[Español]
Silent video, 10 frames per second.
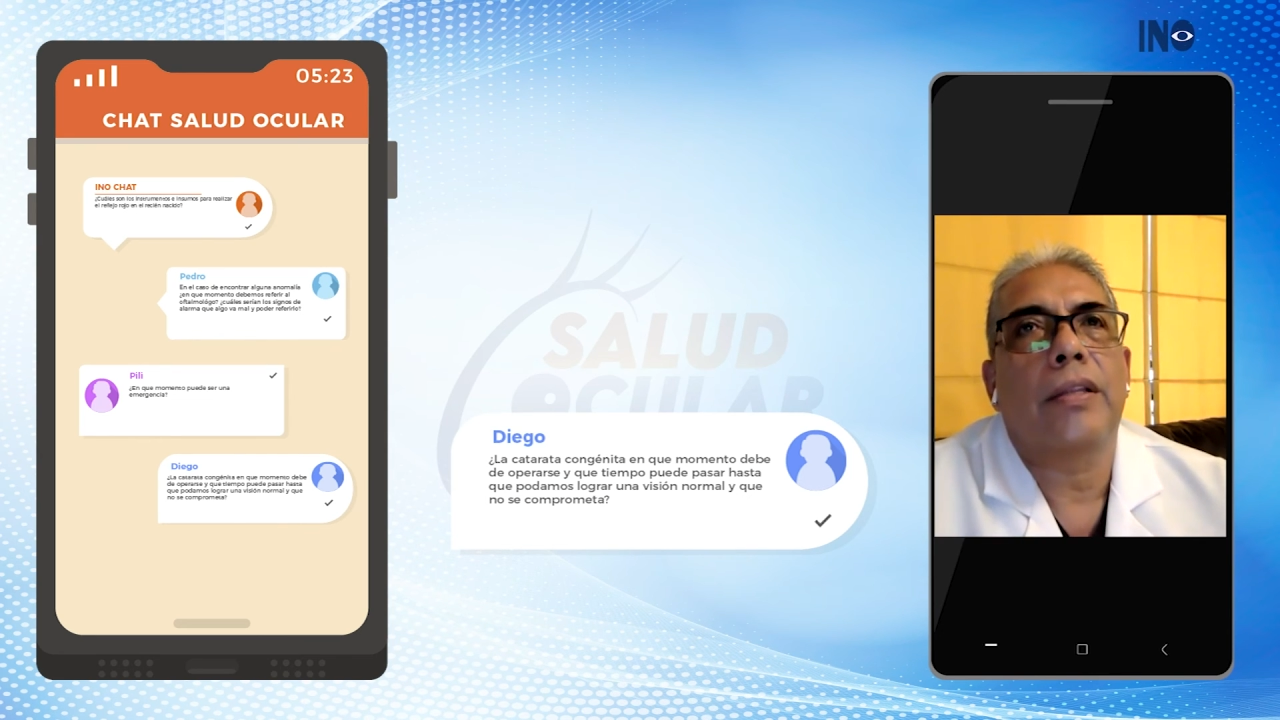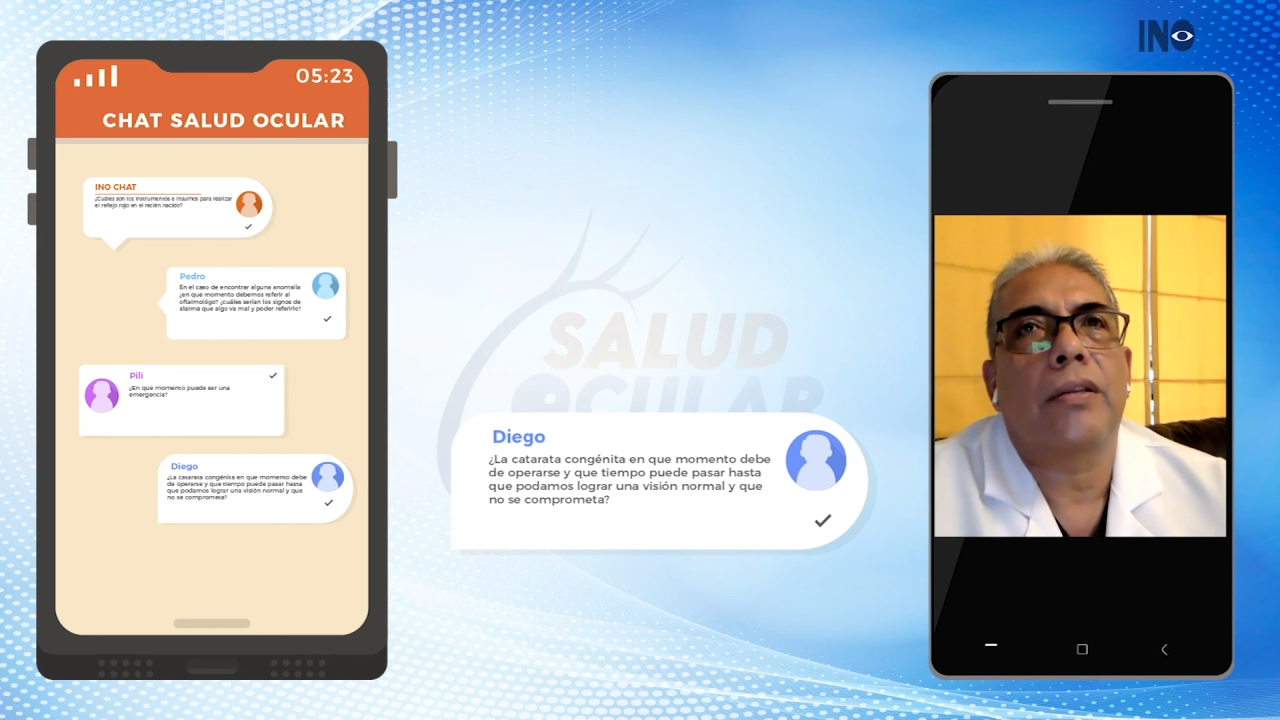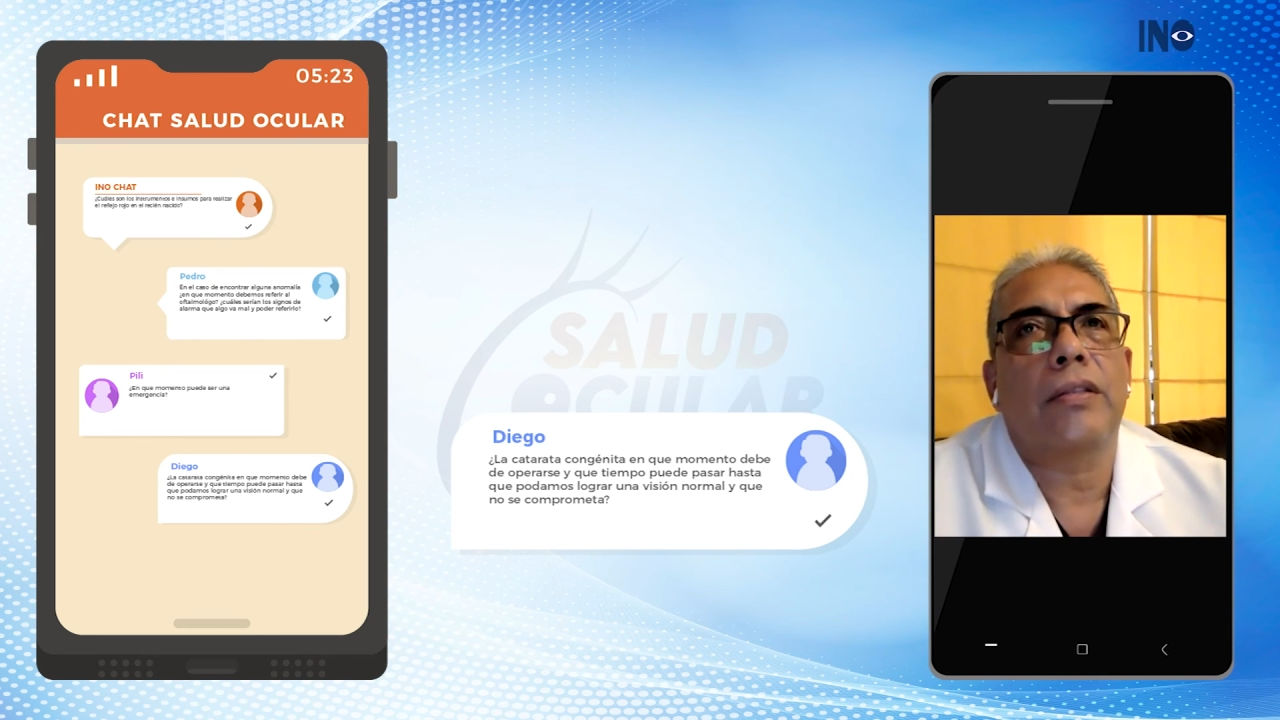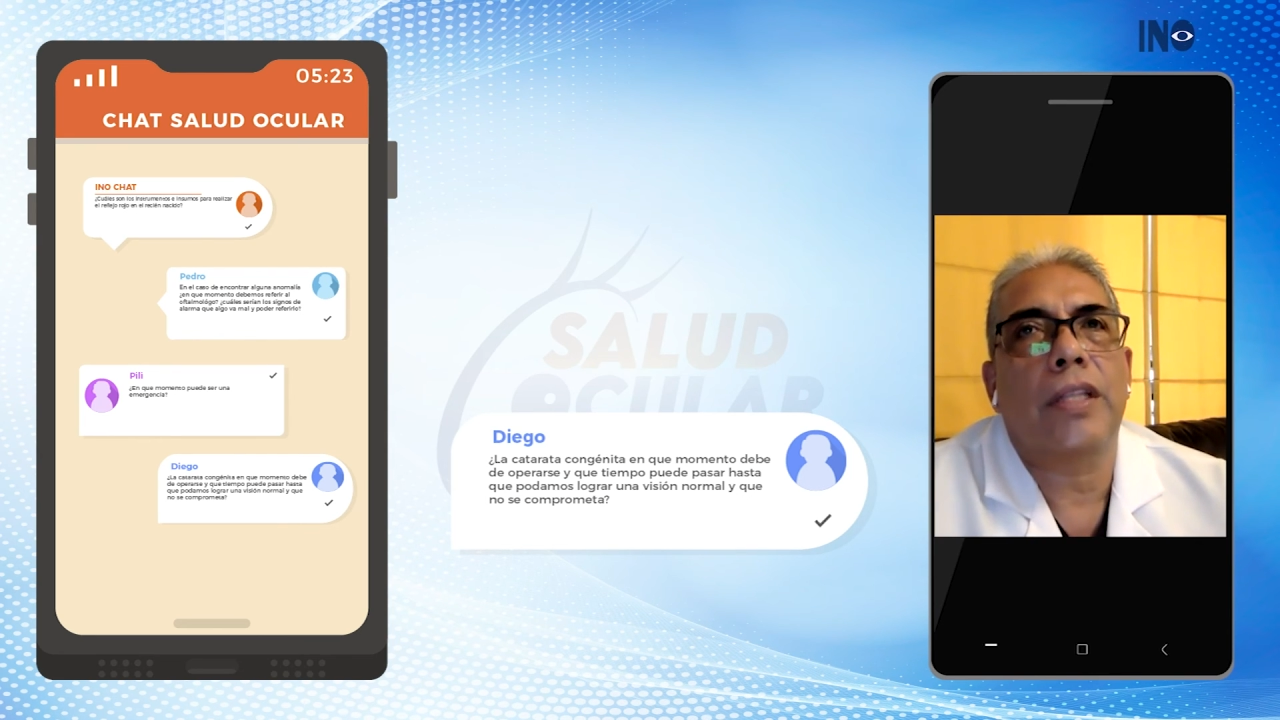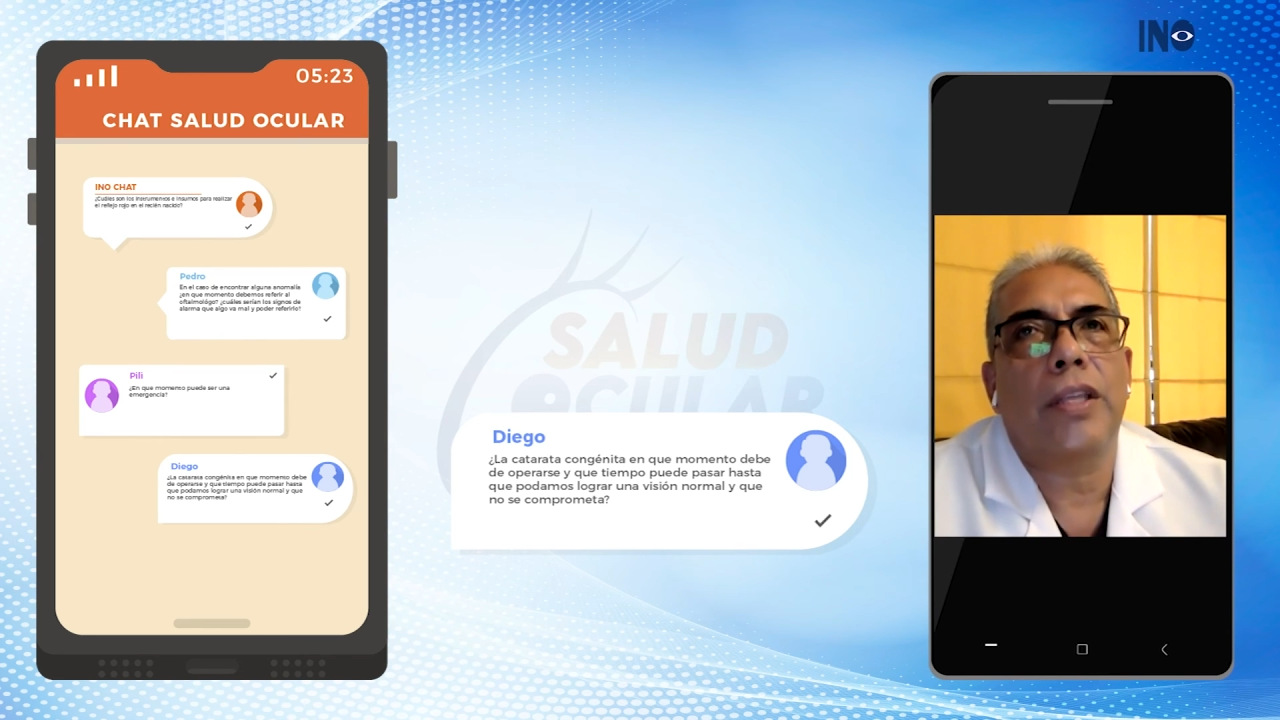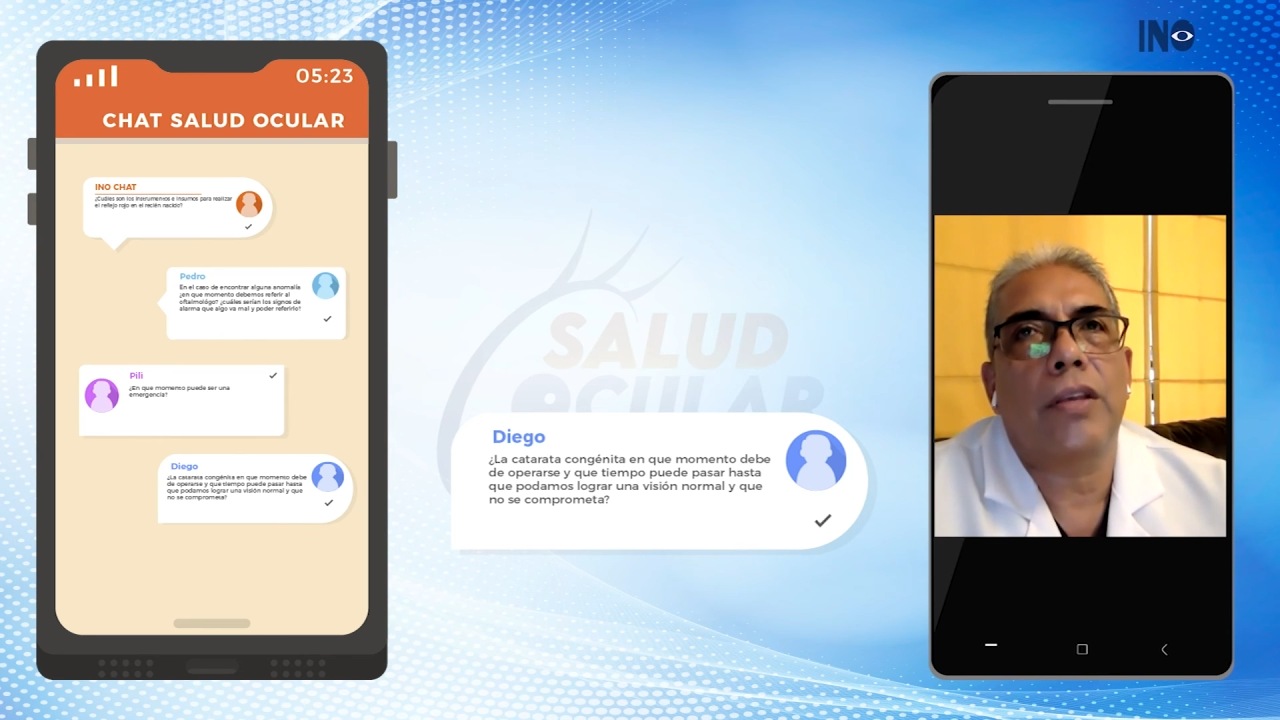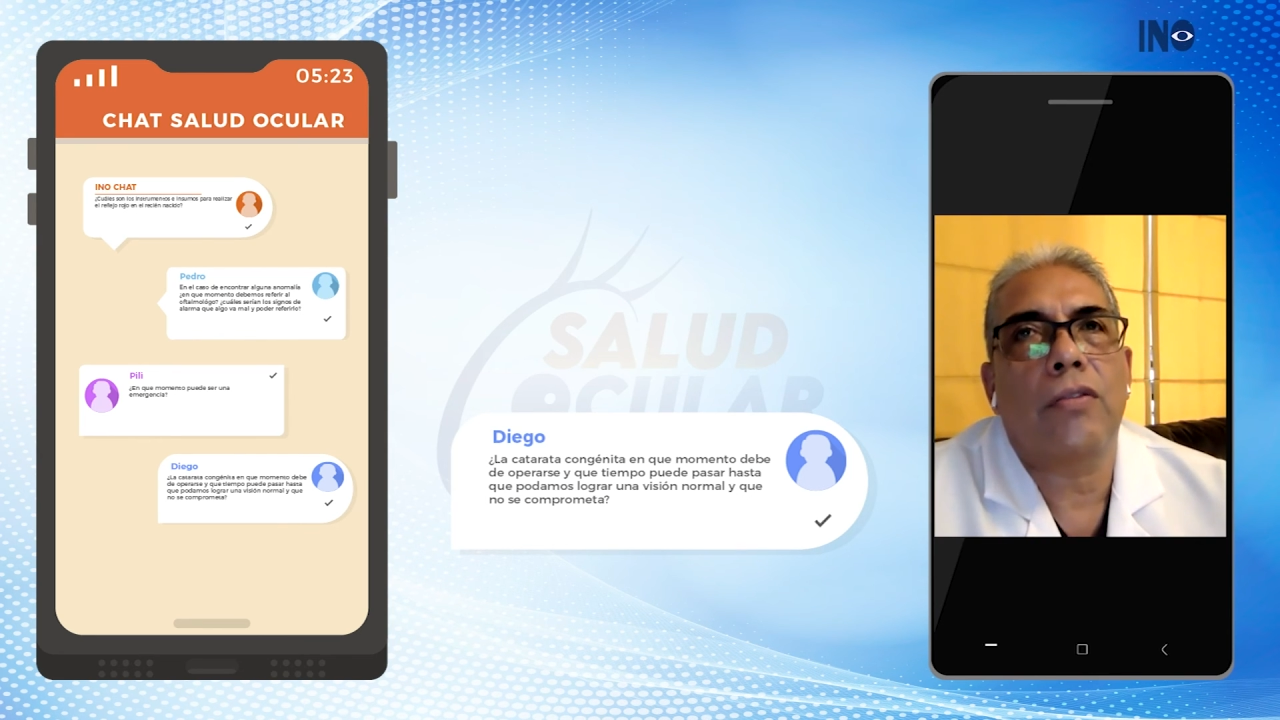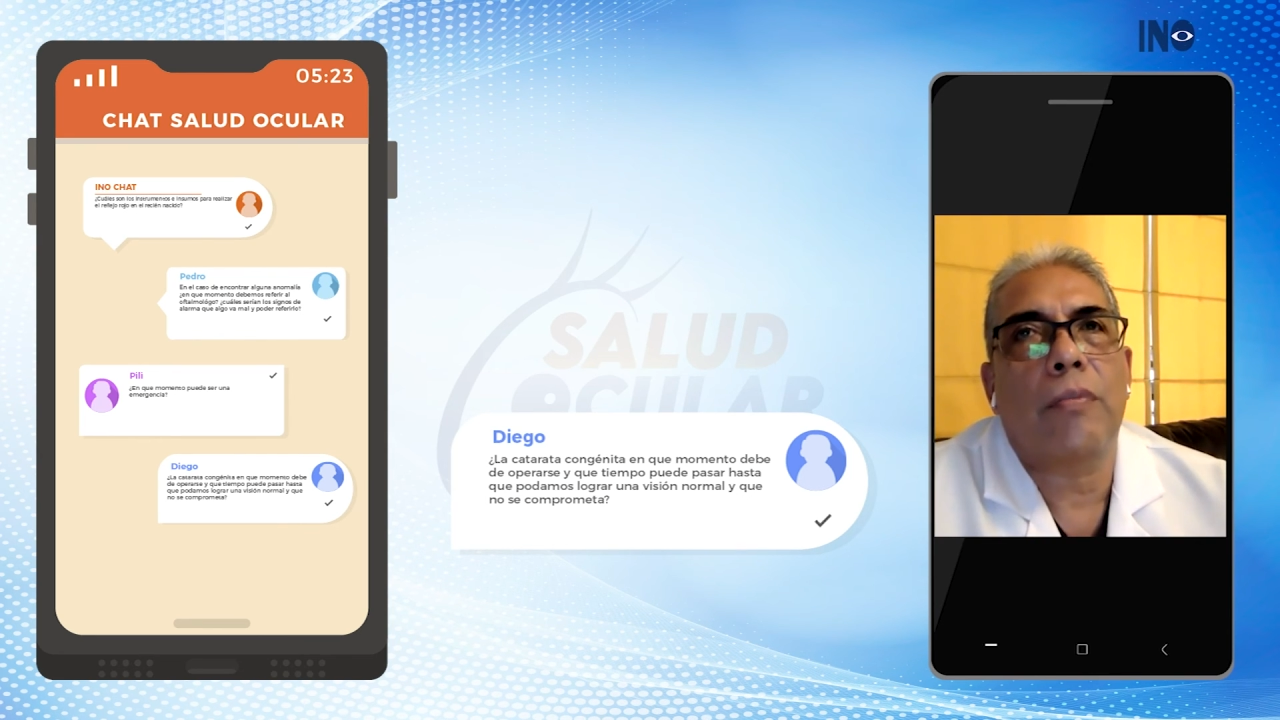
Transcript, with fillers: Entonces el niño